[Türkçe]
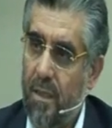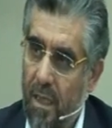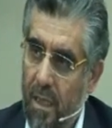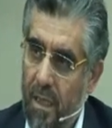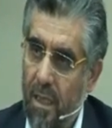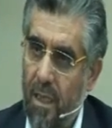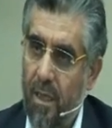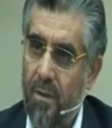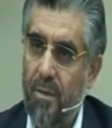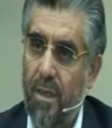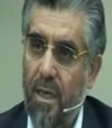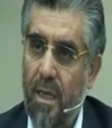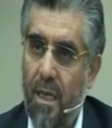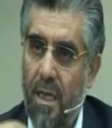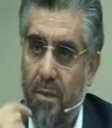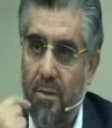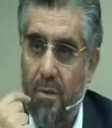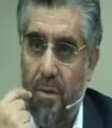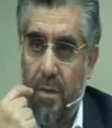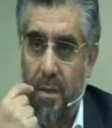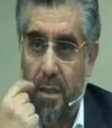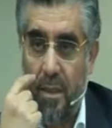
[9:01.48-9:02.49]
Allahü
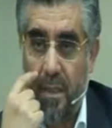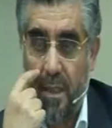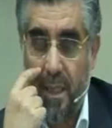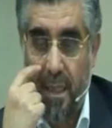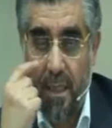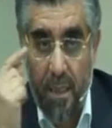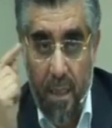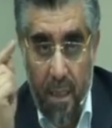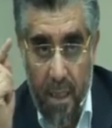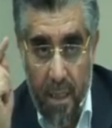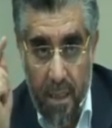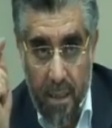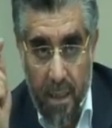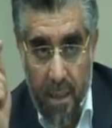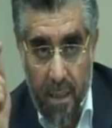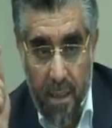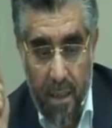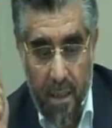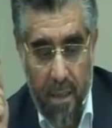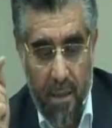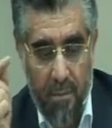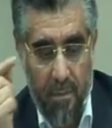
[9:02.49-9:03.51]
Teala diyor ki كَذَٰلِكَ
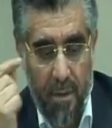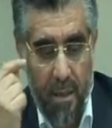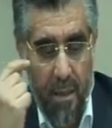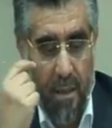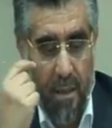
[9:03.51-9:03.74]
كَذَّبَ